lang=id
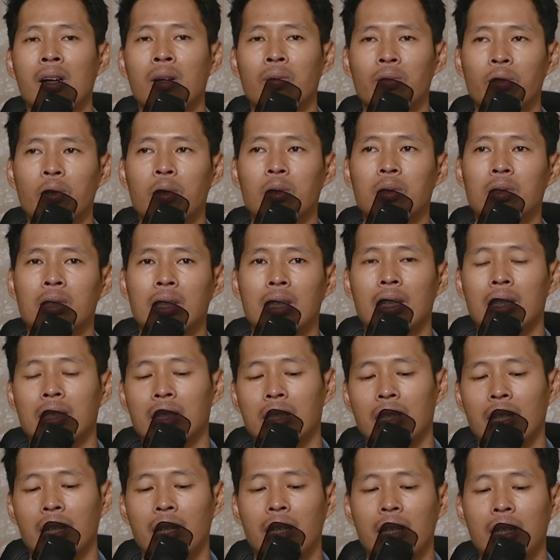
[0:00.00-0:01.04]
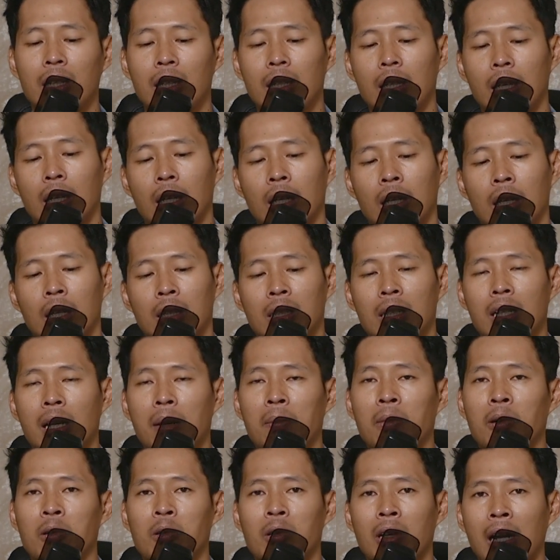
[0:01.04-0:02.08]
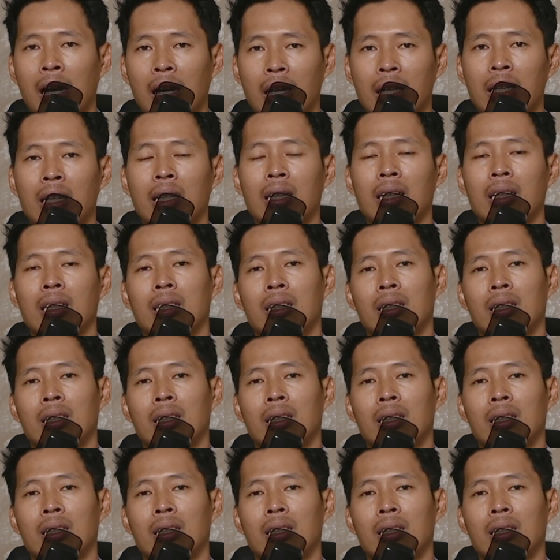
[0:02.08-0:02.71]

fungsinya sendiri uh, tidak mengurangi